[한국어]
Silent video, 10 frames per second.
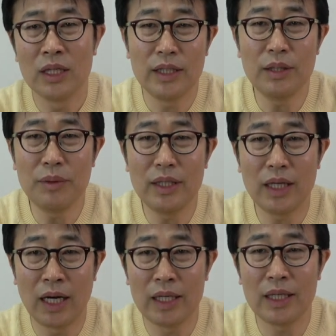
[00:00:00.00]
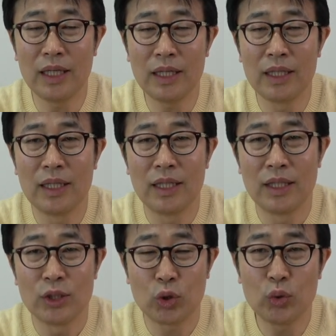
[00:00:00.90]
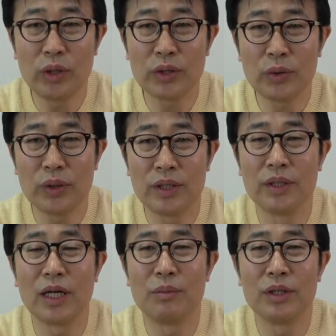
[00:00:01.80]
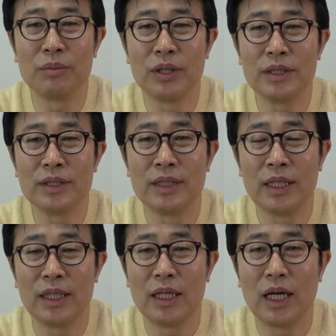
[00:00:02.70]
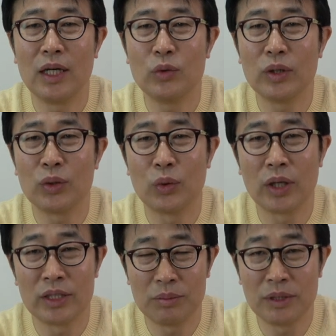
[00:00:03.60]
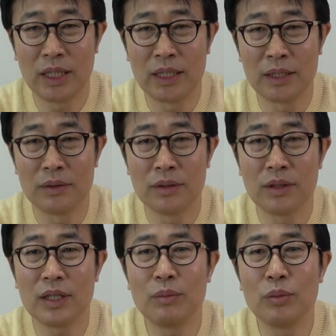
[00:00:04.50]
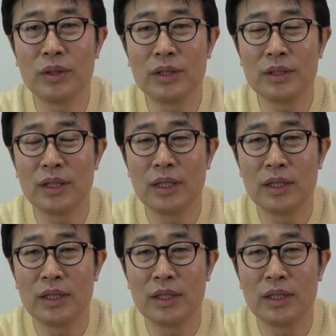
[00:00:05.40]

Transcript: 이미 아이가 초등학교에 들어가 버리면은 한국에 들어오기가 쉽지는 않아요. 그러다 보면은